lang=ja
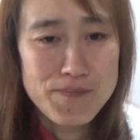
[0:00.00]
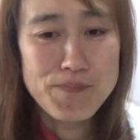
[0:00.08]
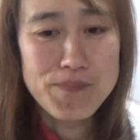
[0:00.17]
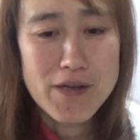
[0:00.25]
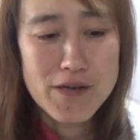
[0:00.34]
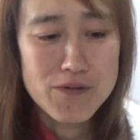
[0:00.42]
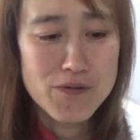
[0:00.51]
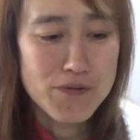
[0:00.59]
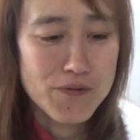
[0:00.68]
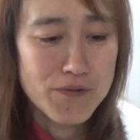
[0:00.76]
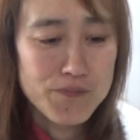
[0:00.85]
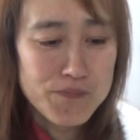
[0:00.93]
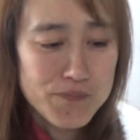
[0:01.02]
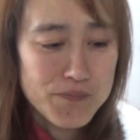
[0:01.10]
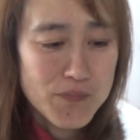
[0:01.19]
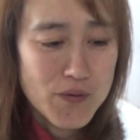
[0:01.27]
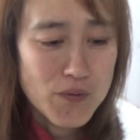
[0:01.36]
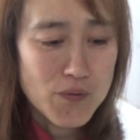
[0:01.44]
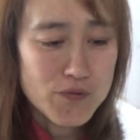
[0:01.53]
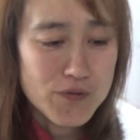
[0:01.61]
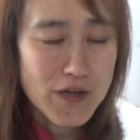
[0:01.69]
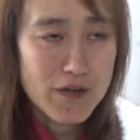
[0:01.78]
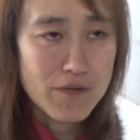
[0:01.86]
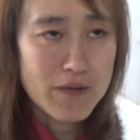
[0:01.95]
うん、あのーお小
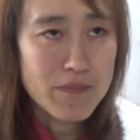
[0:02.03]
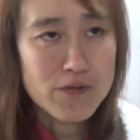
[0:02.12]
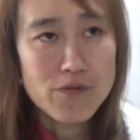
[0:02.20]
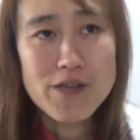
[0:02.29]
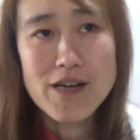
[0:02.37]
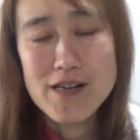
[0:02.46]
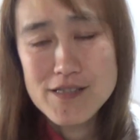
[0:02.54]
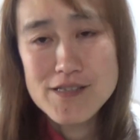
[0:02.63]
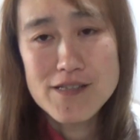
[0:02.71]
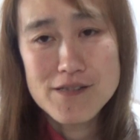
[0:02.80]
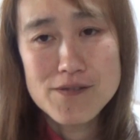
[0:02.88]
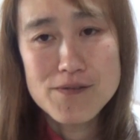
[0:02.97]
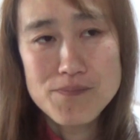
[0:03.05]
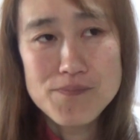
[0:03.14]
遣いは今そんな感じです。